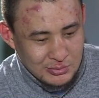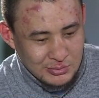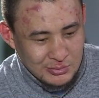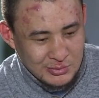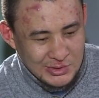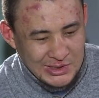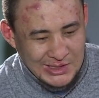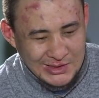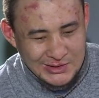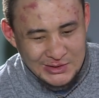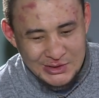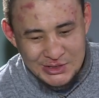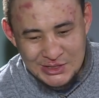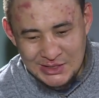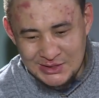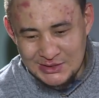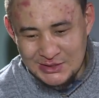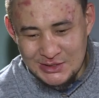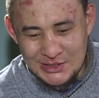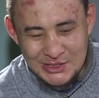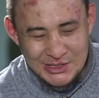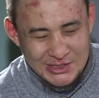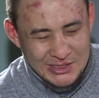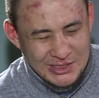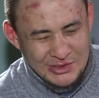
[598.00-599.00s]
ну, я сейчас
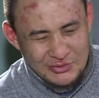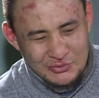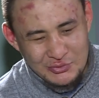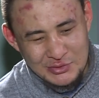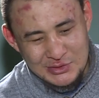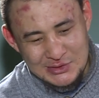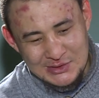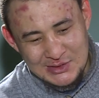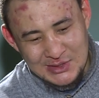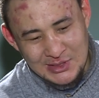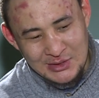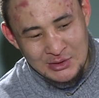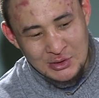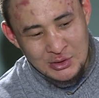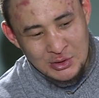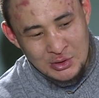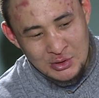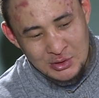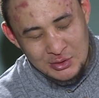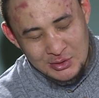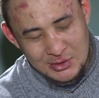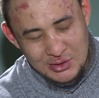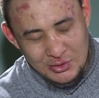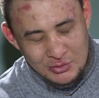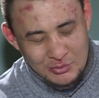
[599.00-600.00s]
не жалуюсь, да,
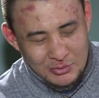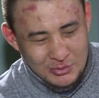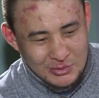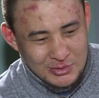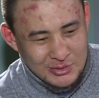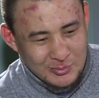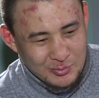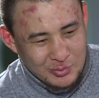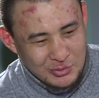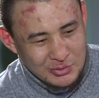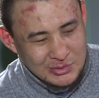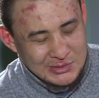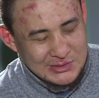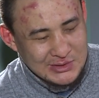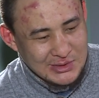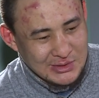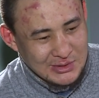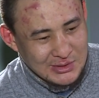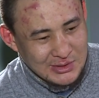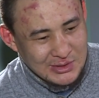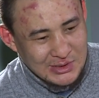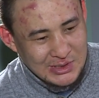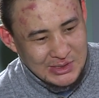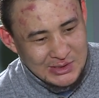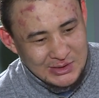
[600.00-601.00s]
какой-то
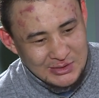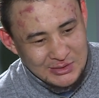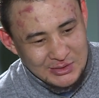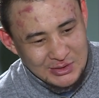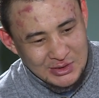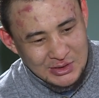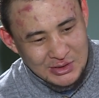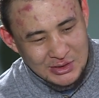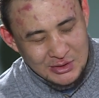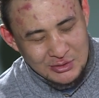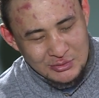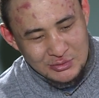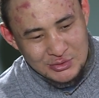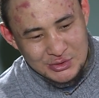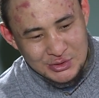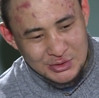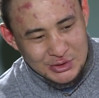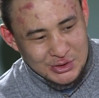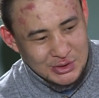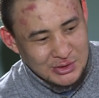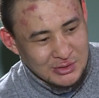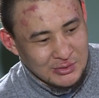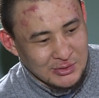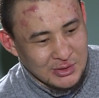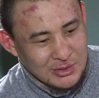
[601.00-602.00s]
просто один нехороший
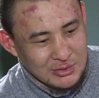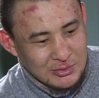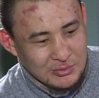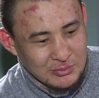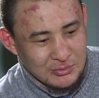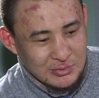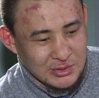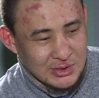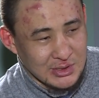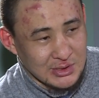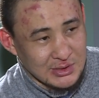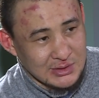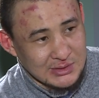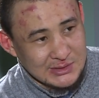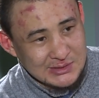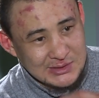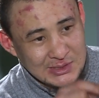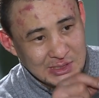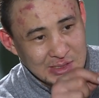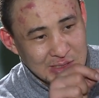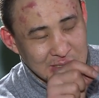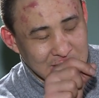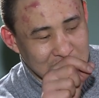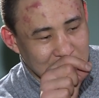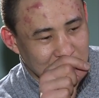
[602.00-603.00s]
человек вот так
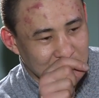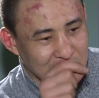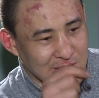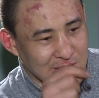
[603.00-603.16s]
сдалека